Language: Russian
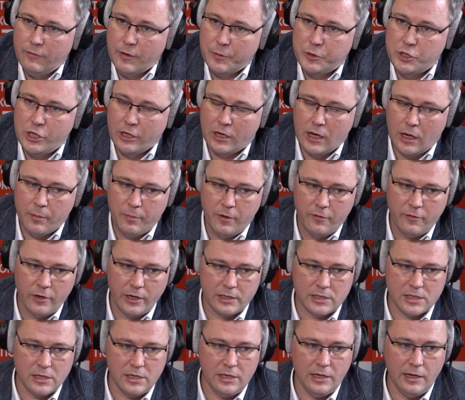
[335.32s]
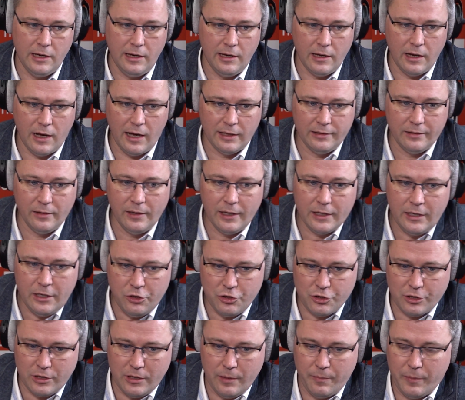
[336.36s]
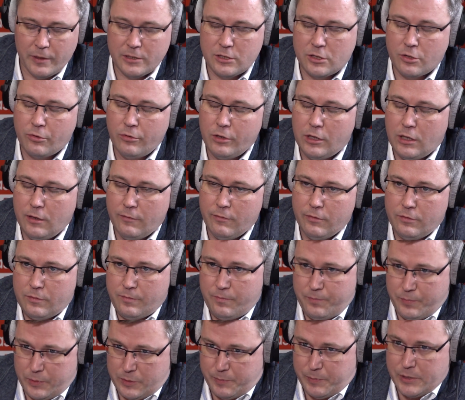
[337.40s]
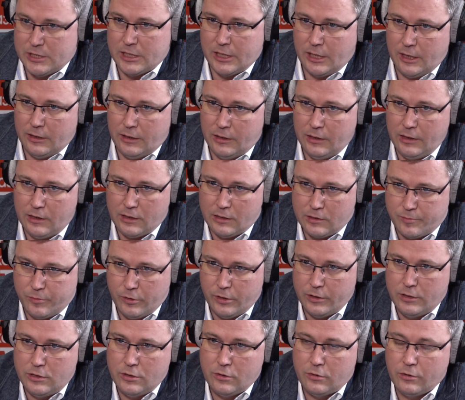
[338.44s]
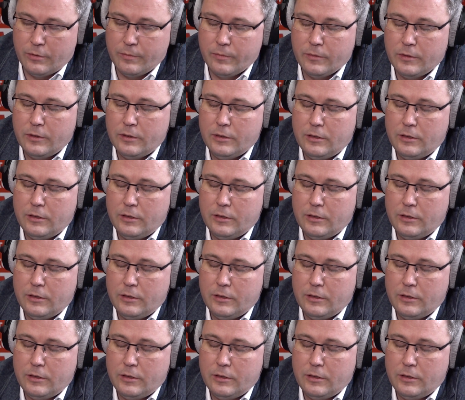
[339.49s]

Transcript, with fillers: И вообще, как бы вы оценили аналогичные постройки? Вы постоянно их эксплуатируем?